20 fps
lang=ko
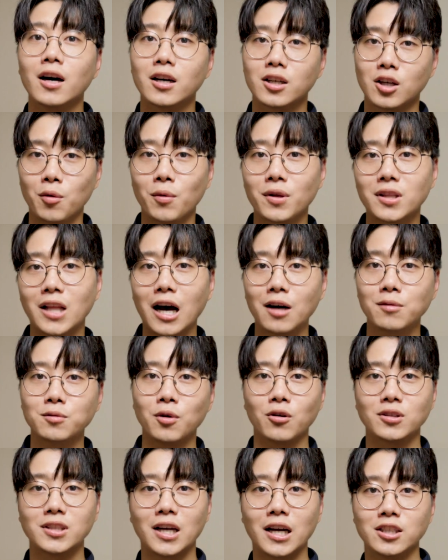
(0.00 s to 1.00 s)
그러면 다음
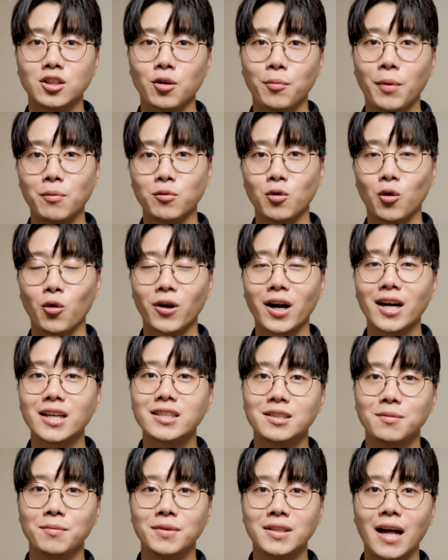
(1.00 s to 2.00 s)
영상에서 뵙도록
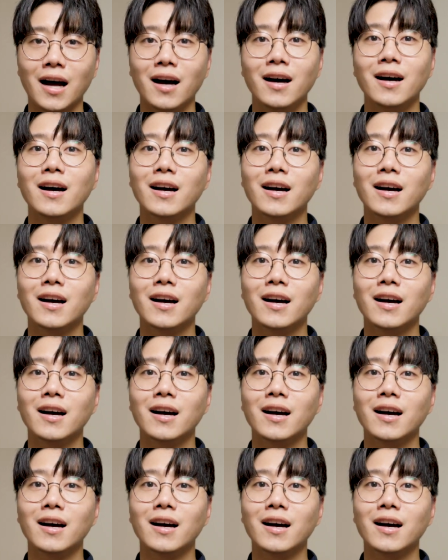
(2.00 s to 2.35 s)
하겠습니다.